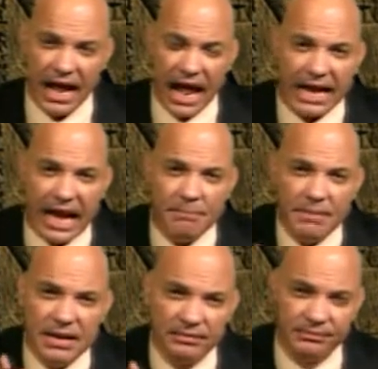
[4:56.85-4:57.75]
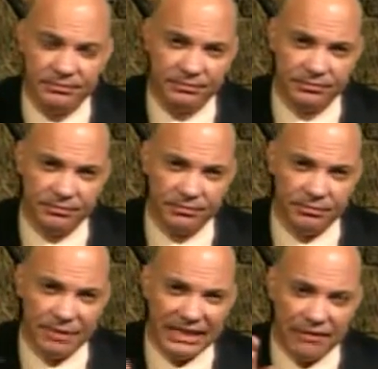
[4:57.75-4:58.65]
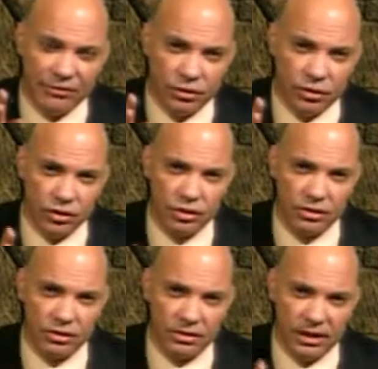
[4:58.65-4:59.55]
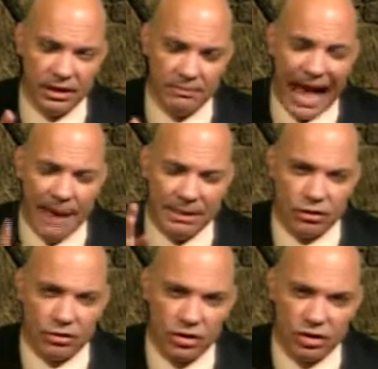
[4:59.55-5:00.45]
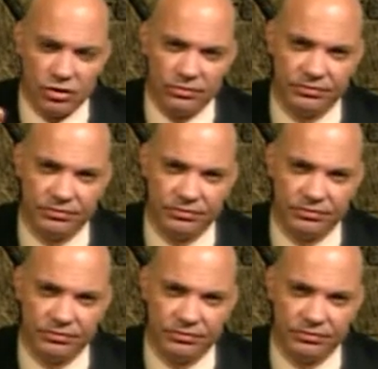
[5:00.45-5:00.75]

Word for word: هكمل متحف الاقصر آه، معبد الاقصر